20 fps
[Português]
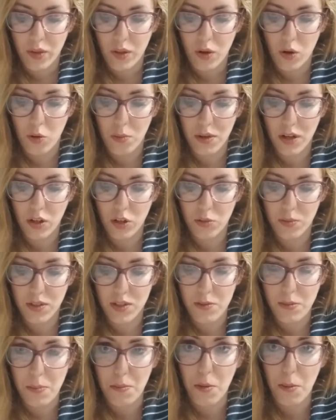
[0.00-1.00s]
Como é que é o nome
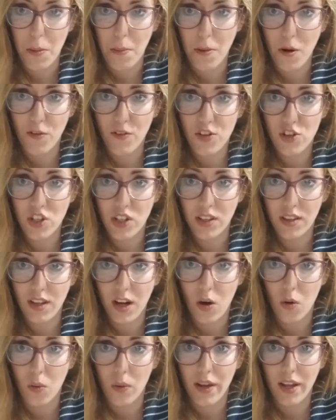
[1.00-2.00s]
desse papel? Papel
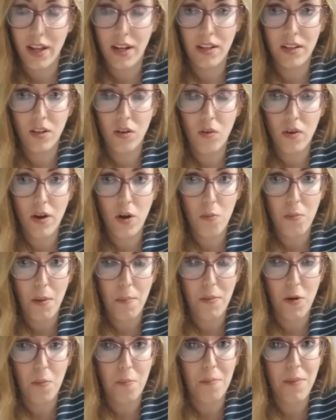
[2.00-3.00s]
vegetal. Ele não é o
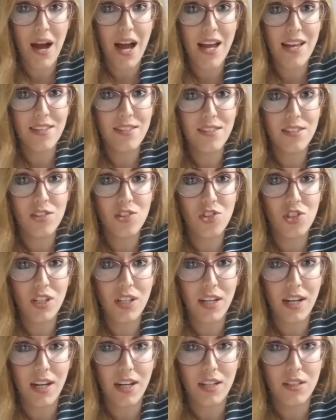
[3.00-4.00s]
papel mais
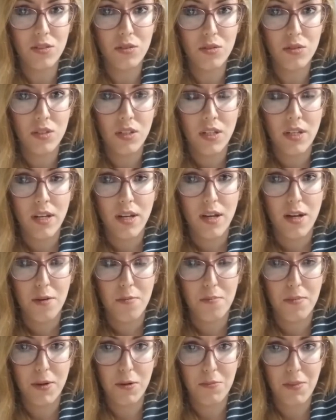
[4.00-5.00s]
indicado
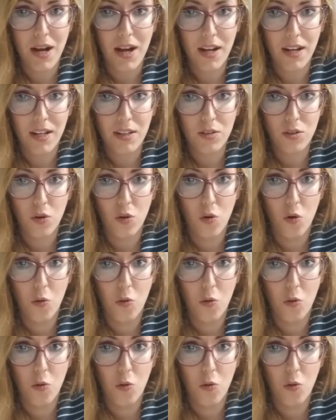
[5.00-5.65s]
para o marcador.